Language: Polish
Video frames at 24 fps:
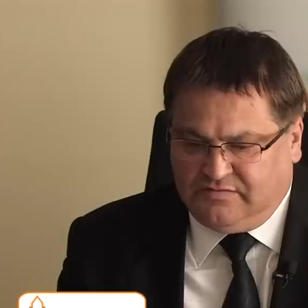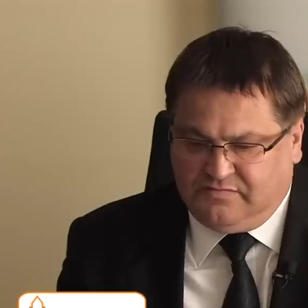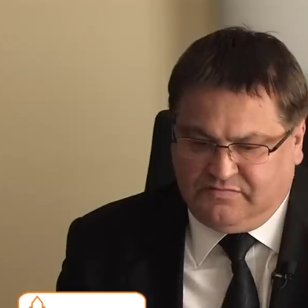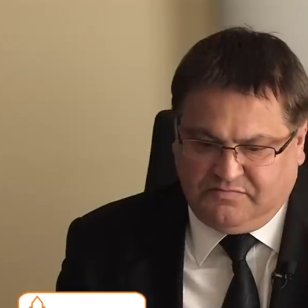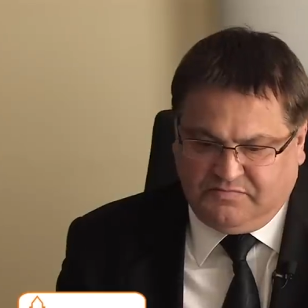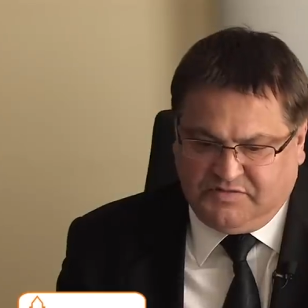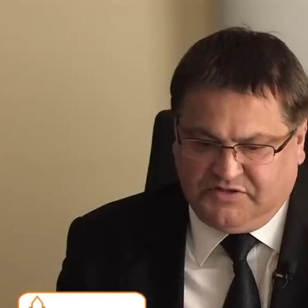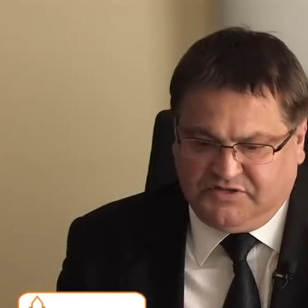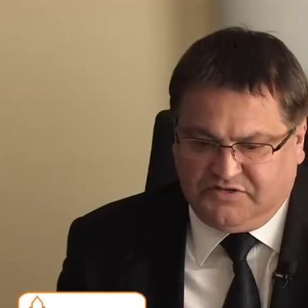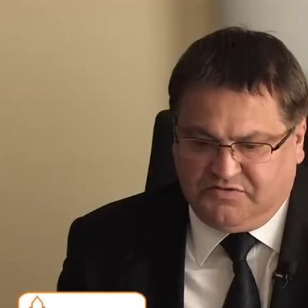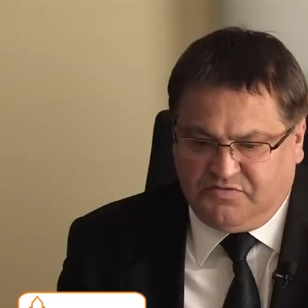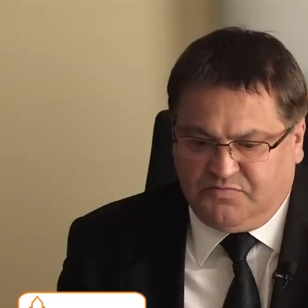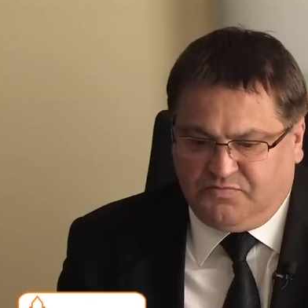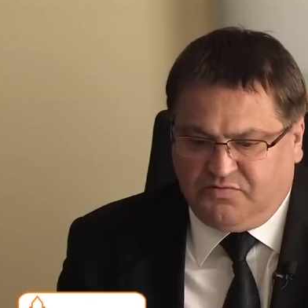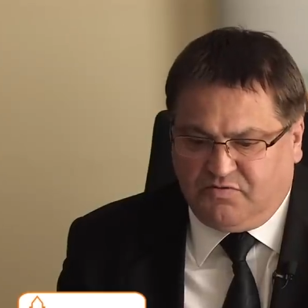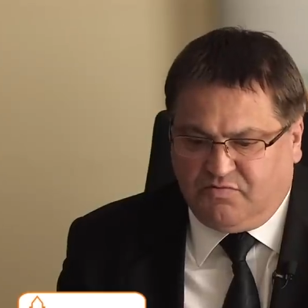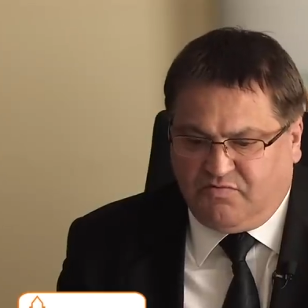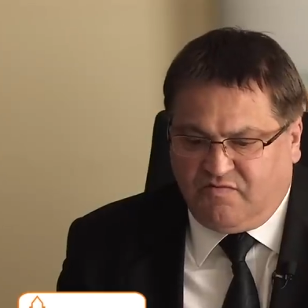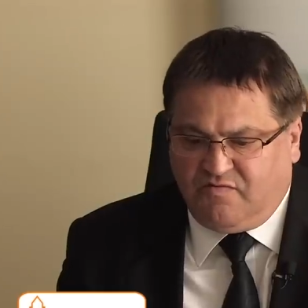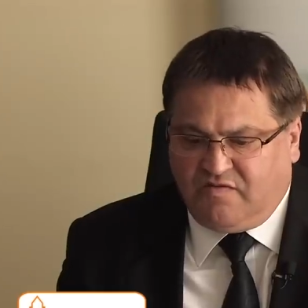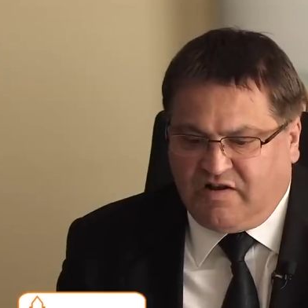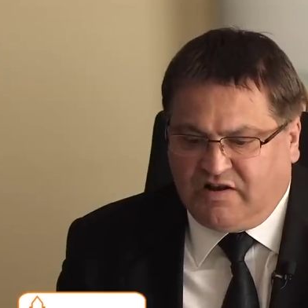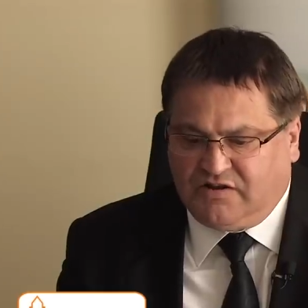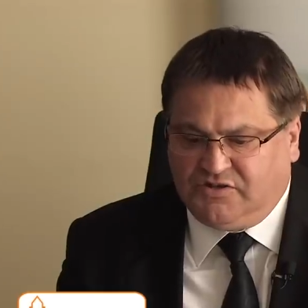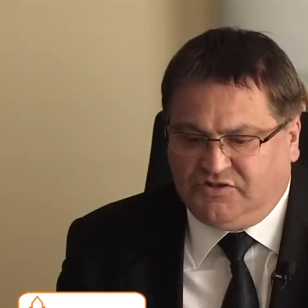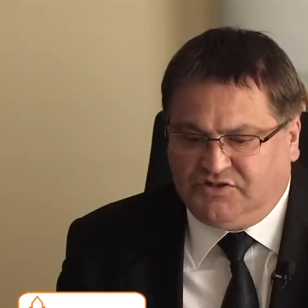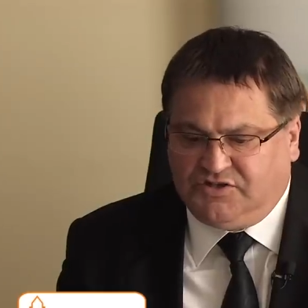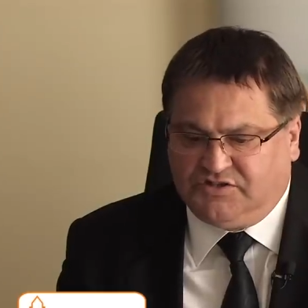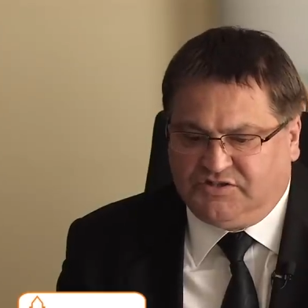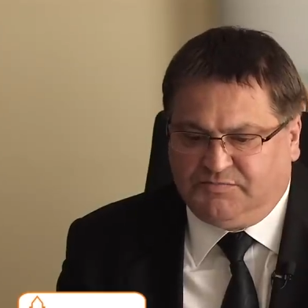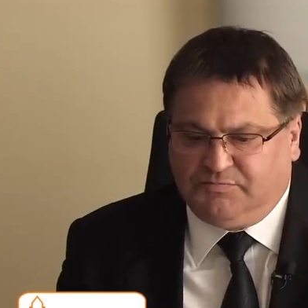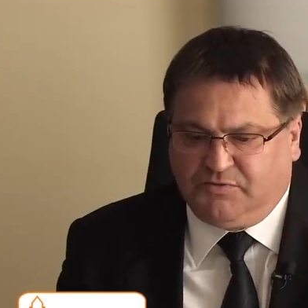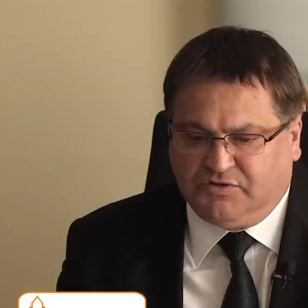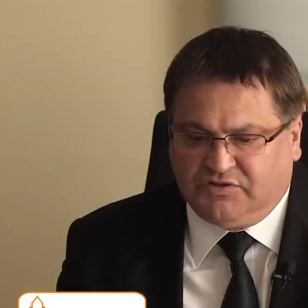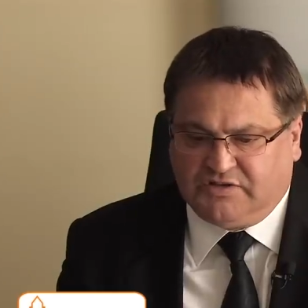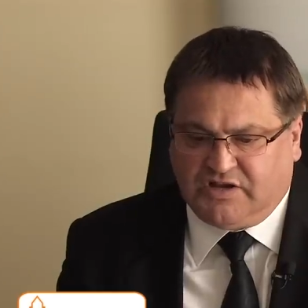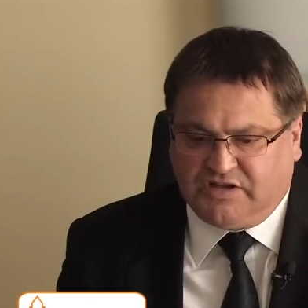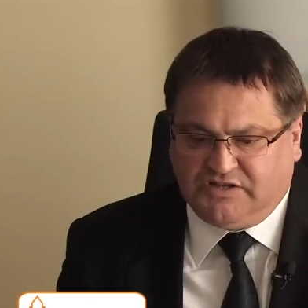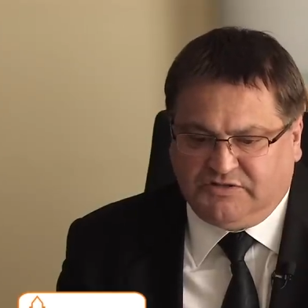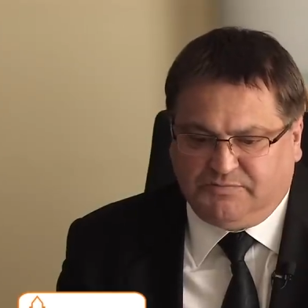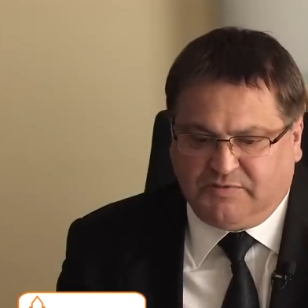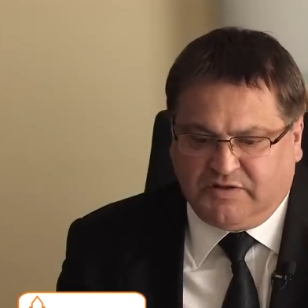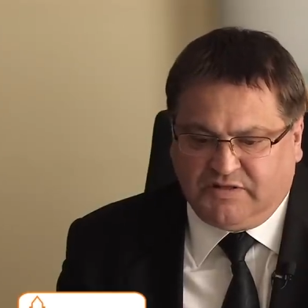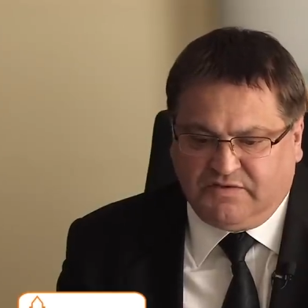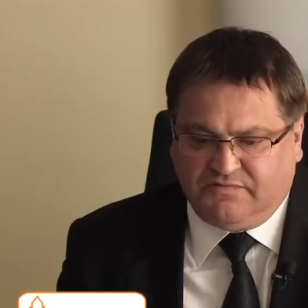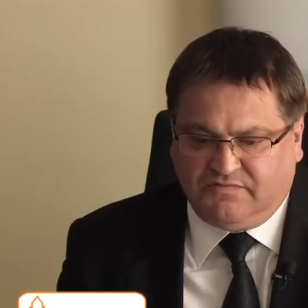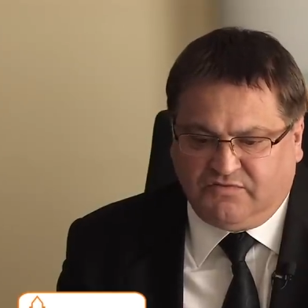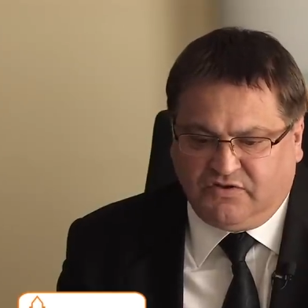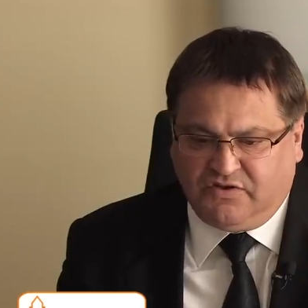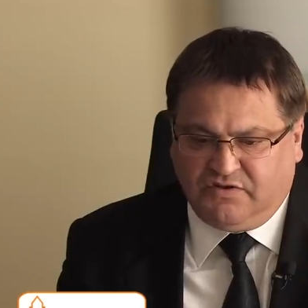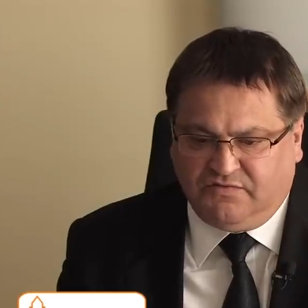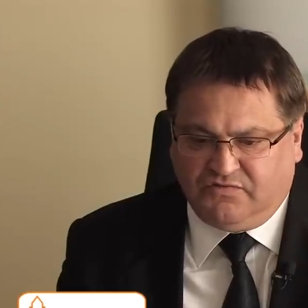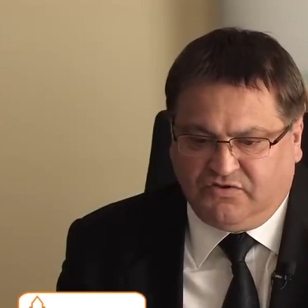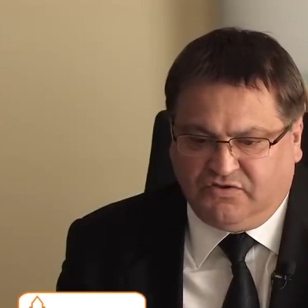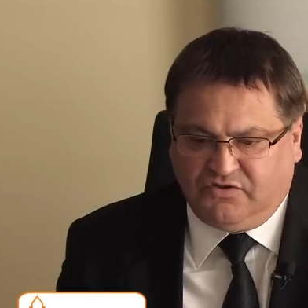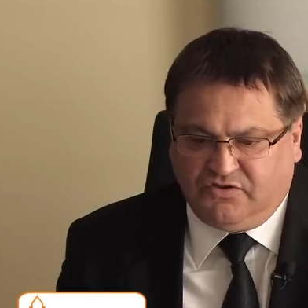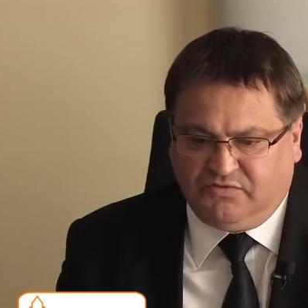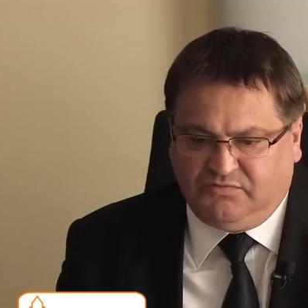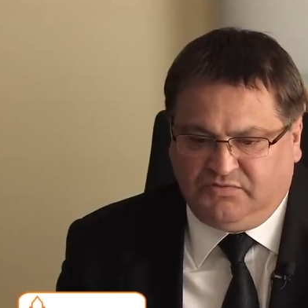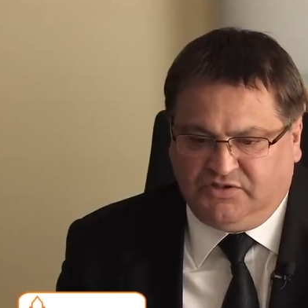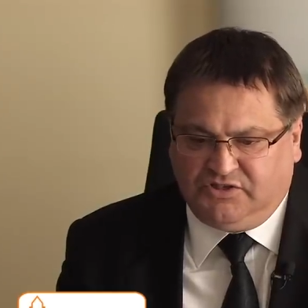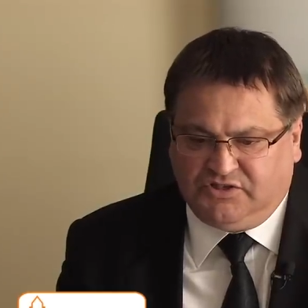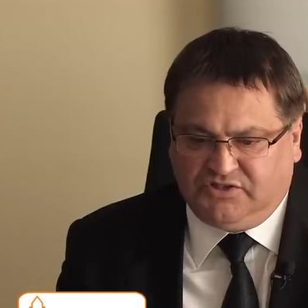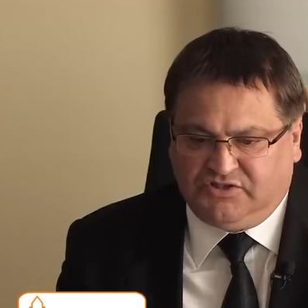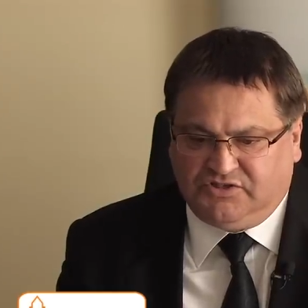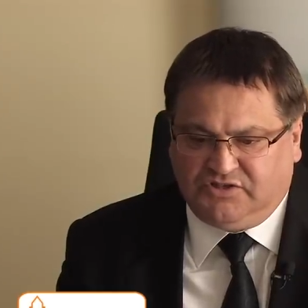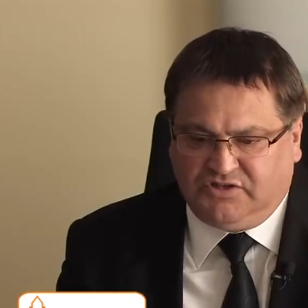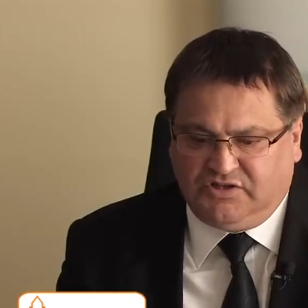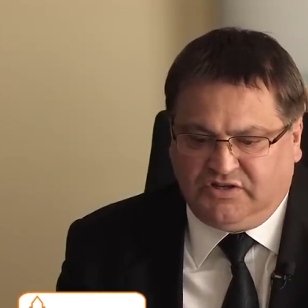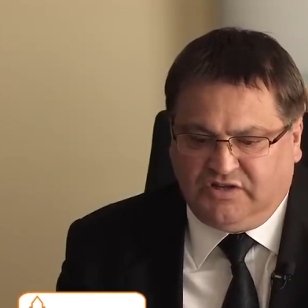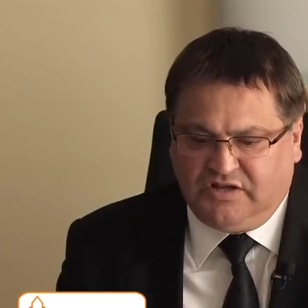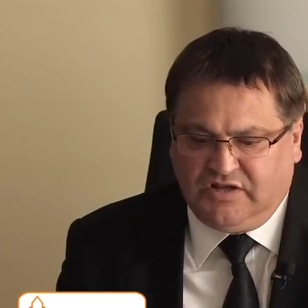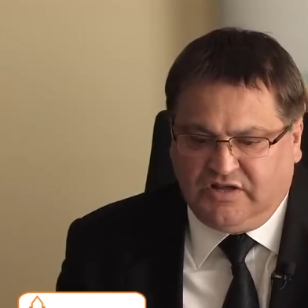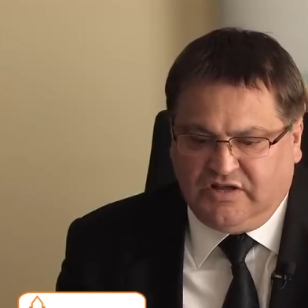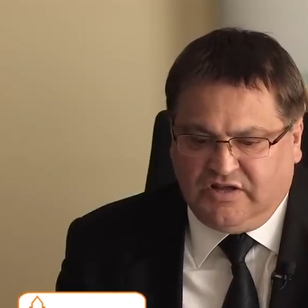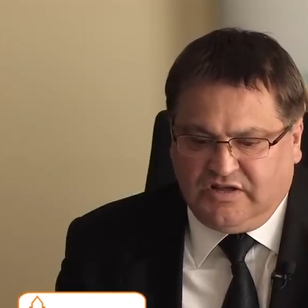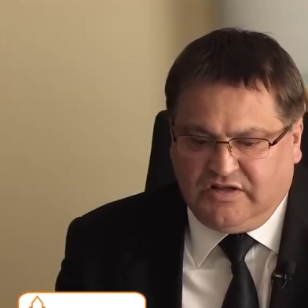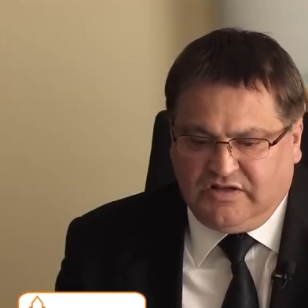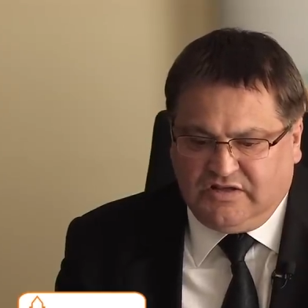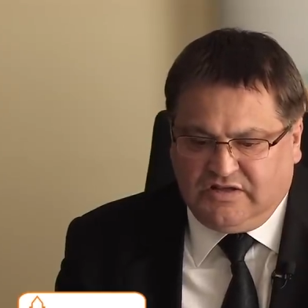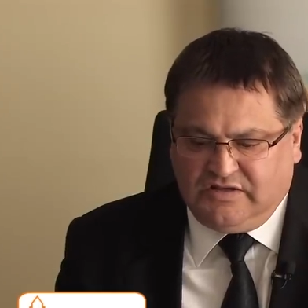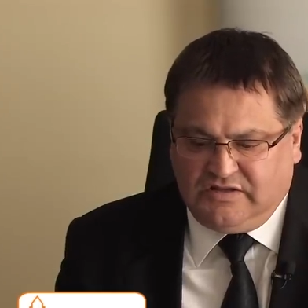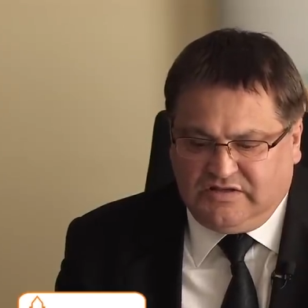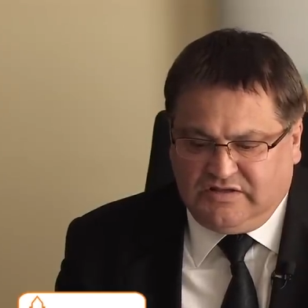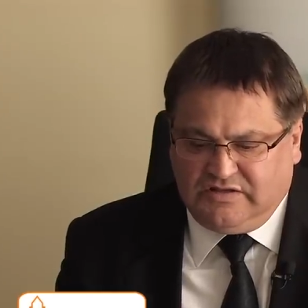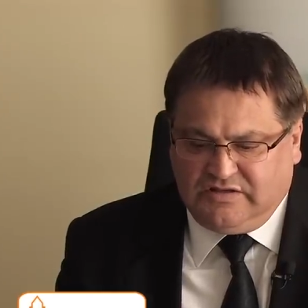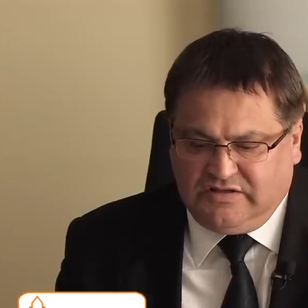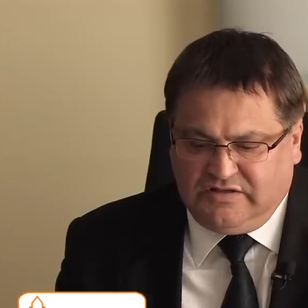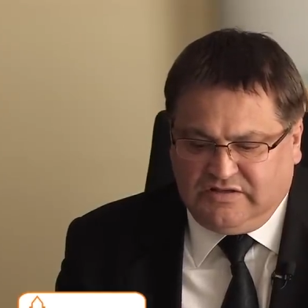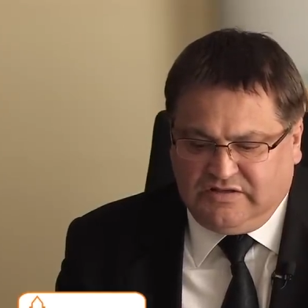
będziemy próbowali się spotkać z panem wojewodą i jeszcze, e,